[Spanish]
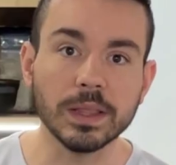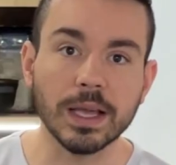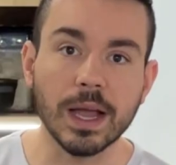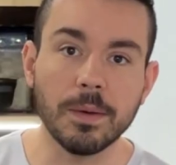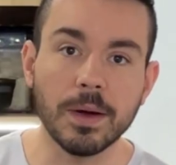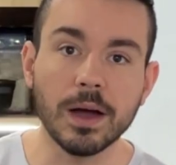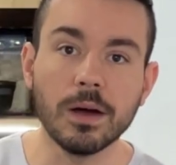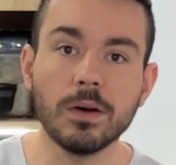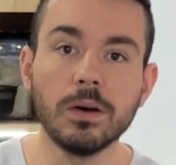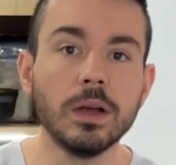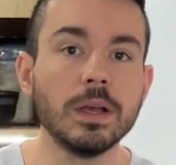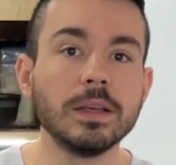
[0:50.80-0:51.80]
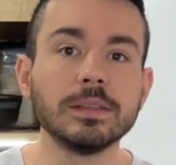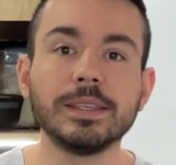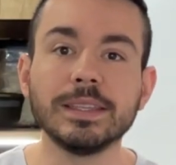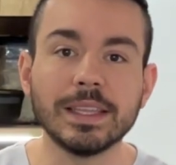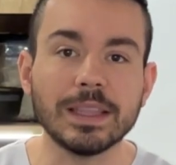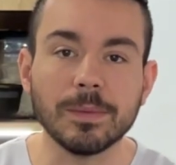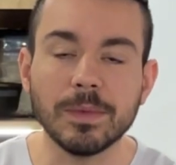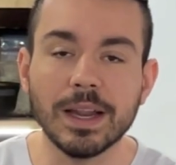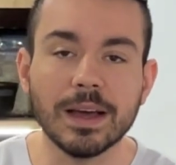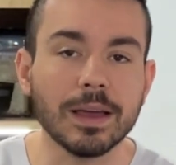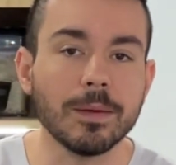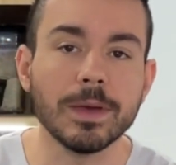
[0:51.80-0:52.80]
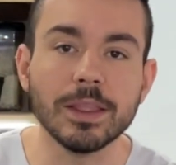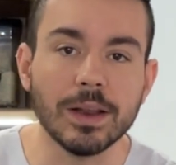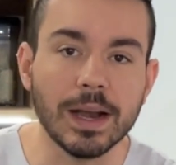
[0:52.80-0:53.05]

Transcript: acá abajo, se te termina quemando